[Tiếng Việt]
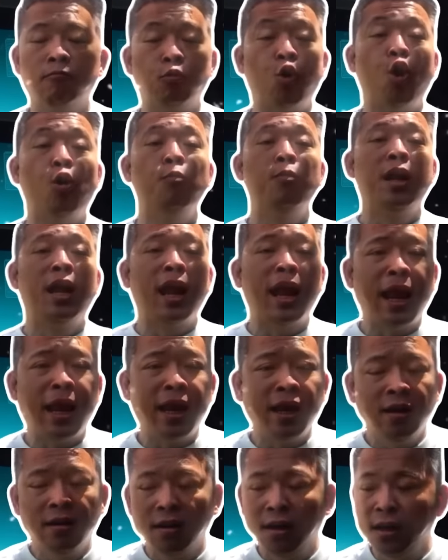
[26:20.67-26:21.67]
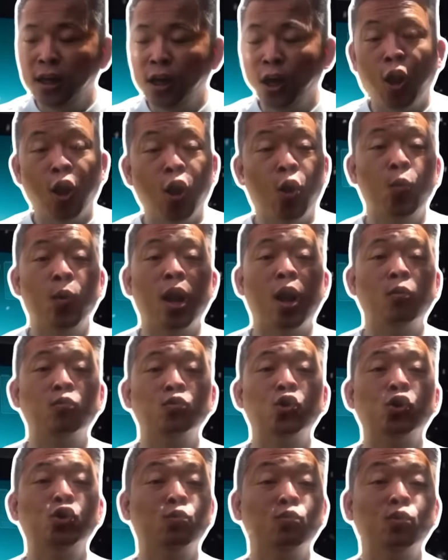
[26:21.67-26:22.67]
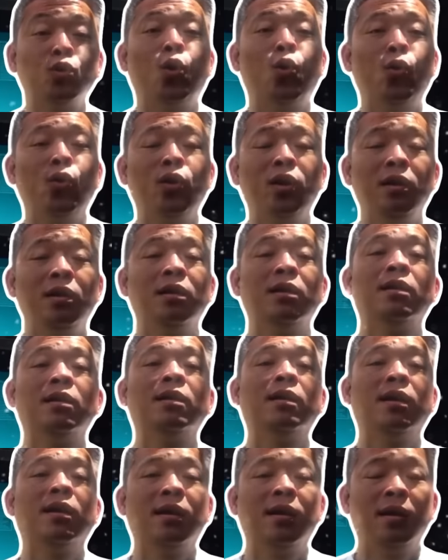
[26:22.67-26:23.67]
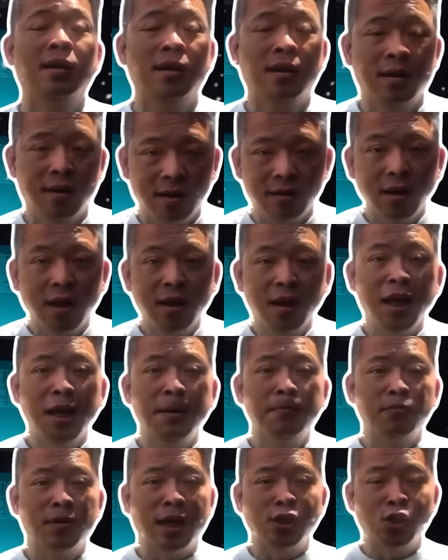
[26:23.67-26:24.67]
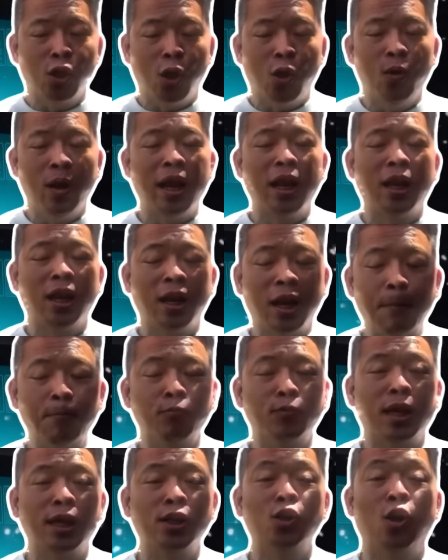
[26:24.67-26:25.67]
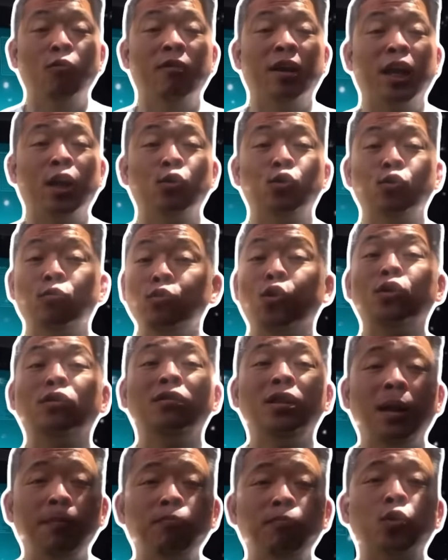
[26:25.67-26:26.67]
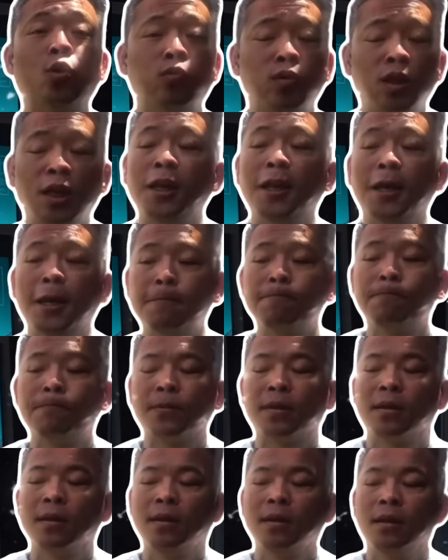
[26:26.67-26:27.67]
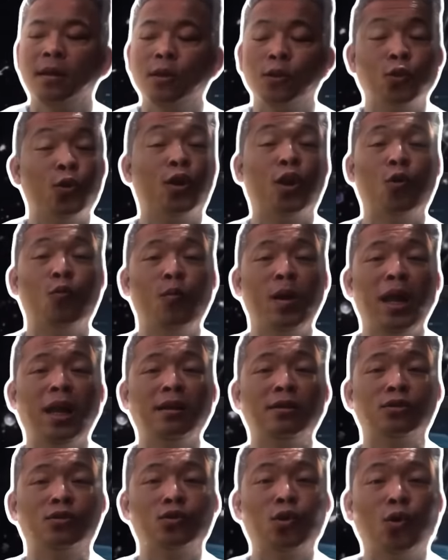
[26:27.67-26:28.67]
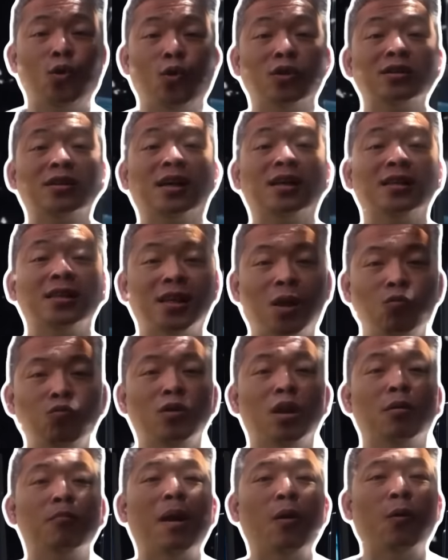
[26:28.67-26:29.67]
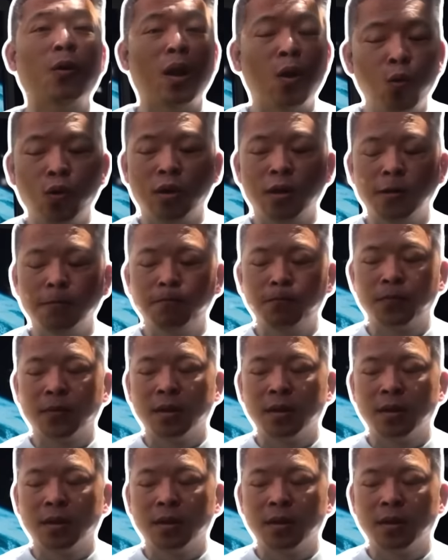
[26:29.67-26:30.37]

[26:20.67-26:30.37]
Còn 12 người nhưng họ cũng không cho chúng tôi đứng im tại chỗ hay nằm tại chỗ và kêu chúng tôi tiếp tục tiến lên. Tôi không biết tôi còn sẽ sống được bao lâu nữa.